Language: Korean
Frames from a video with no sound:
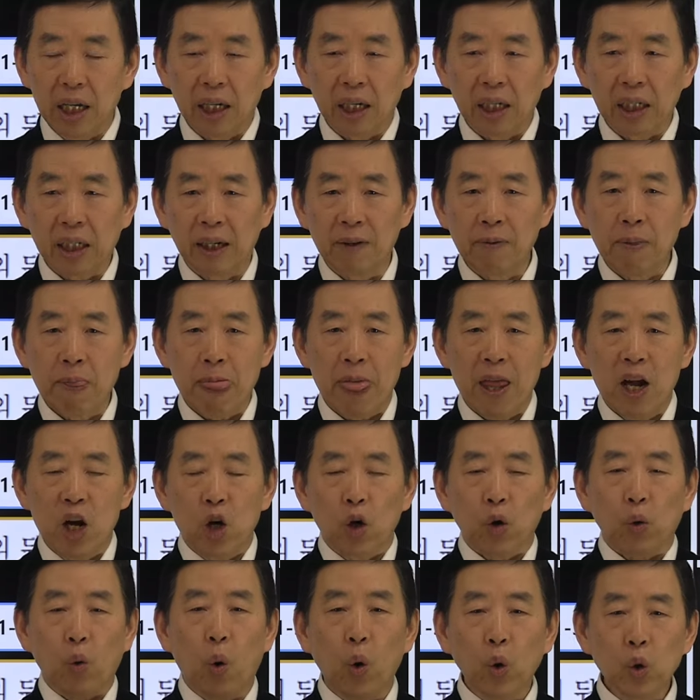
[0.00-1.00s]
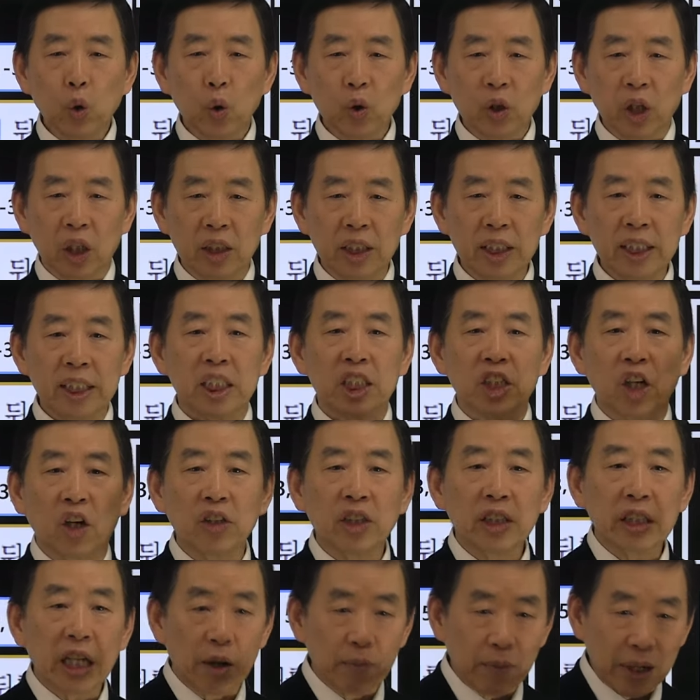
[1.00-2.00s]
그러니까 고조선은
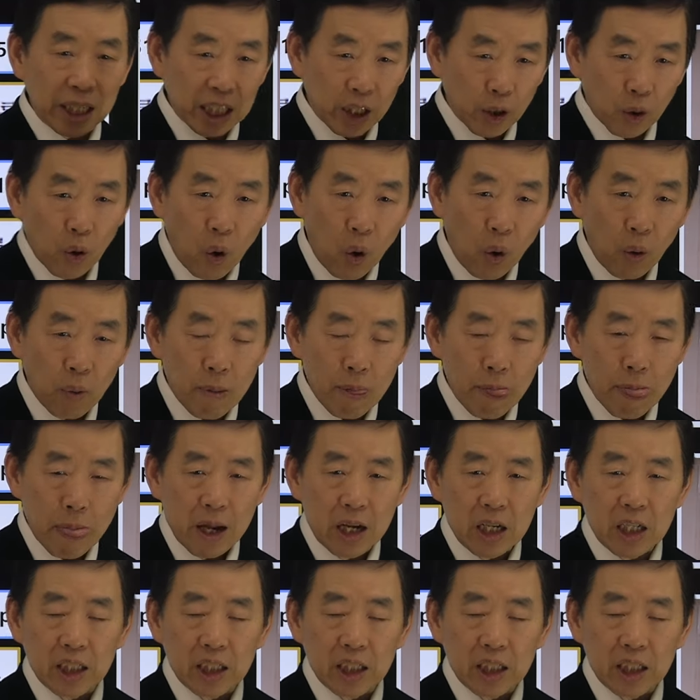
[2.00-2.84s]
전사만이고